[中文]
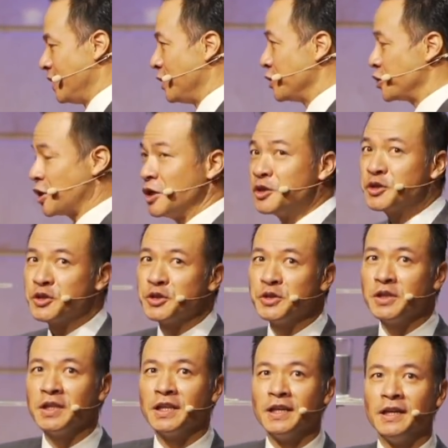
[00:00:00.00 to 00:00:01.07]
谁
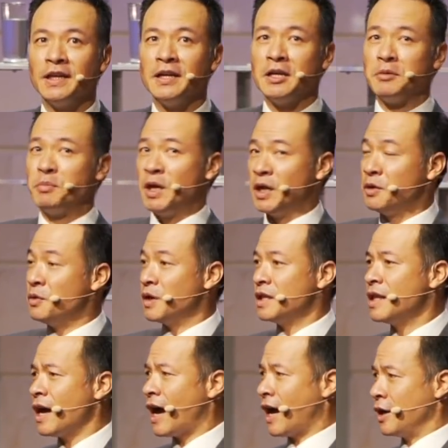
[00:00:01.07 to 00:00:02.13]
知平原
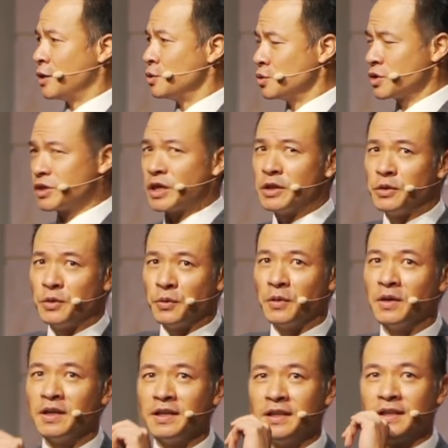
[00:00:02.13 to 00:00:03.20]
的骸骨甚
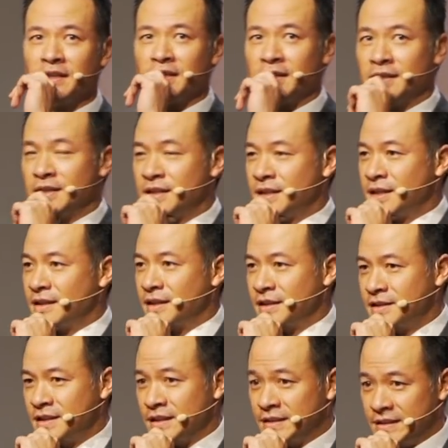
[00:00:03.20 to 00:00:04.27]
多，而
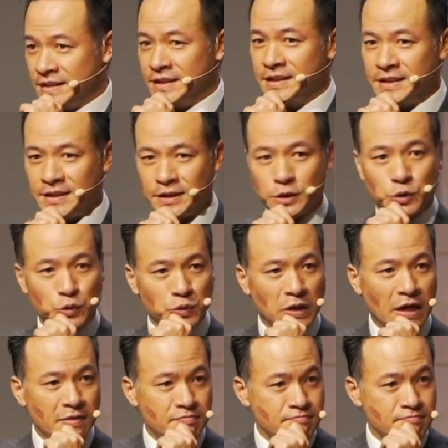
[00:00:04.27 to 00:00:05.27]
且极其枯干。